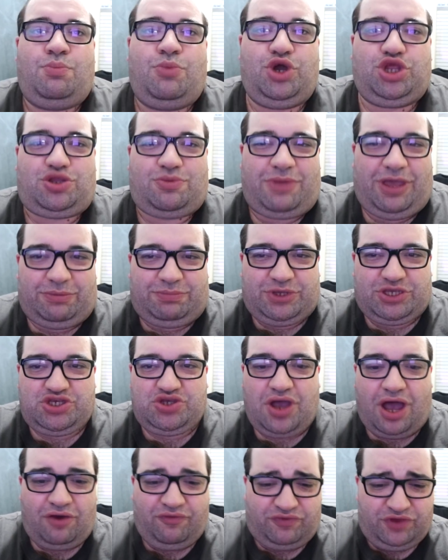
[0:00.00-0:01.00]
Muito bem,
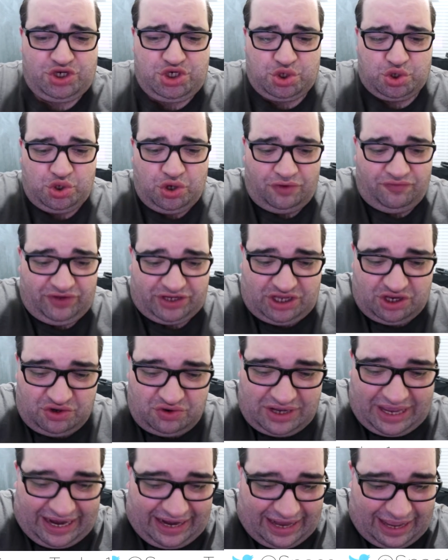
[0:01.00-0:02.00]
pessoal, vídeo novo aqui
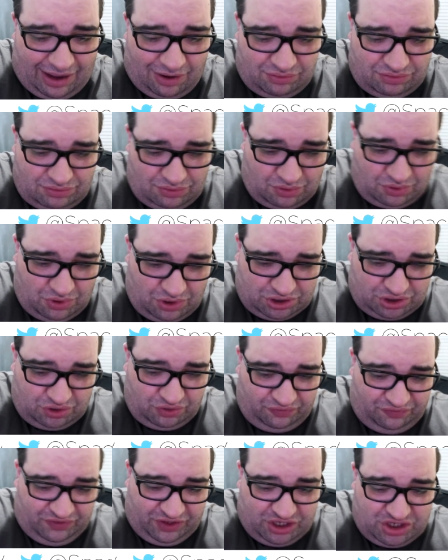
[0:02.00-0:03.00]
no canal,
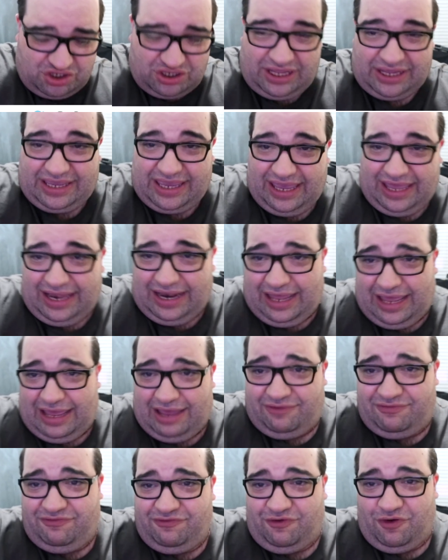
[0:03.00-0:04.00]
outro vídeo
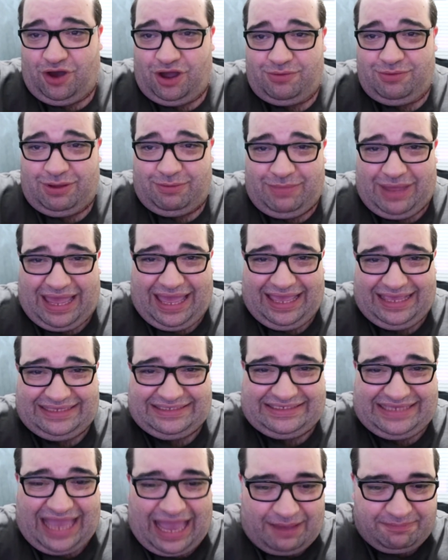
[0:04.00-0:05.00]
daquela forma
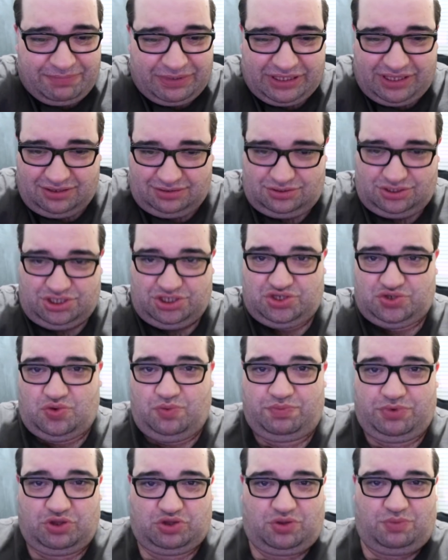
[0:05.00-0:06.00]
mais rápida,
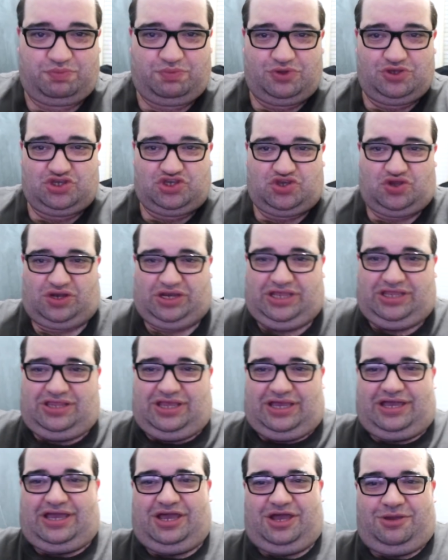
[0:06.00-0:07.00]
desculpa que eu estou
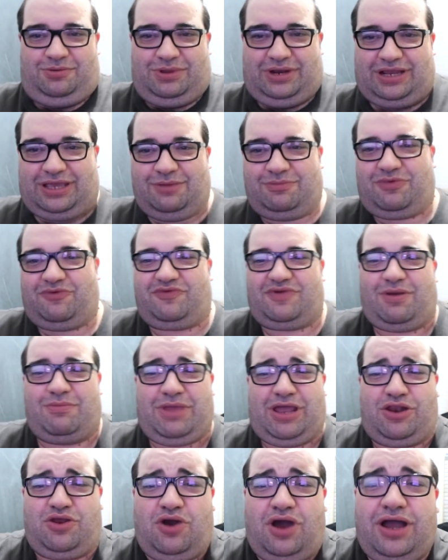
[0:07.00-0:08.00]
posicionando a câmera aqui para ficar
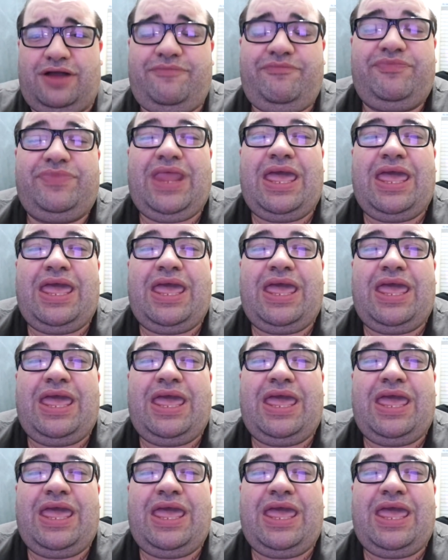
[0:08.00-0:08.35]
melhor.